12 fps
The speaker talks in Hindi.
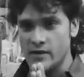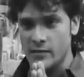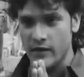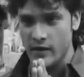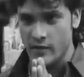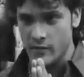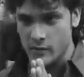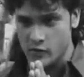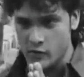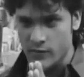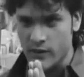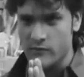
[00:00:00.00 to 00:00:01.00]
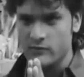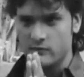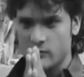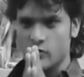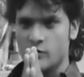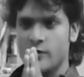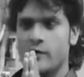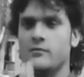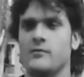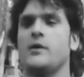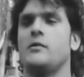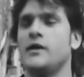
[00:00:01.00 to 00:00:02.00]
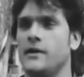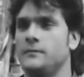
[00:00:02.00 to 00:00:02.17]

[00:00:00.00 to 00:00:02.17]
चाची प्रणाम मैं मौसी प्रणाम भाजी प्रणाम हाँ